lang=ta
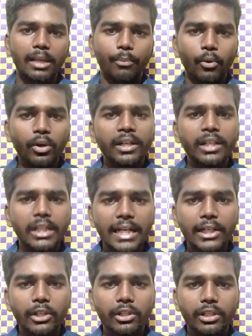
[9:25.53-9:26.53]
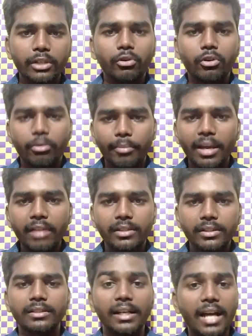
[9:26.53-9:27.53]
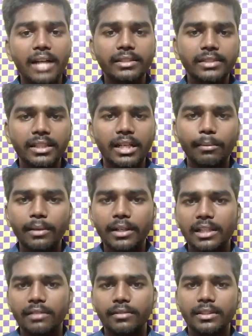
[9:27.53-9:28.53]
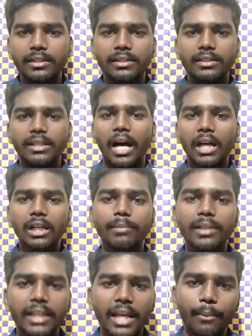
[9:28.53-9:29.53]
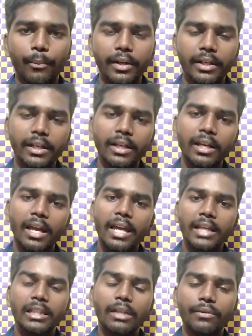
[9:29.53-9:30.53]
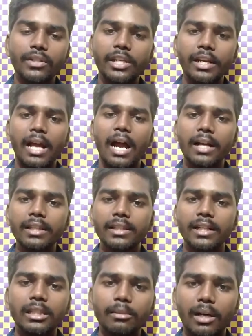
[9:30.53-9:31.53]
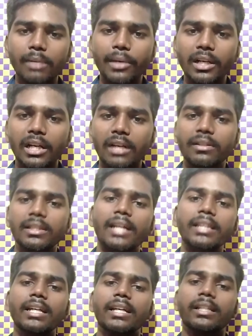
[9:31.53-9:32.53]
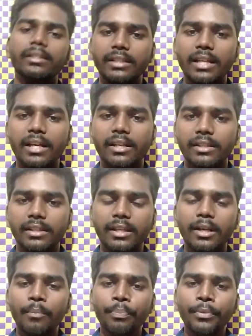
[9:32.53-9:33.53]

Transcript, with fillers: அந்த போன டிடெக்டிவ்க்குமே என்ன ஆச்சு அப்படின்றது வந்து யாருக்குமே தெரியாமல் போயிருக்கு இந்த விஷயம்லாம் அடுத்தடுத்த மர்மங்களை வந்து அதிகரிச்சுட்டே இருந்தது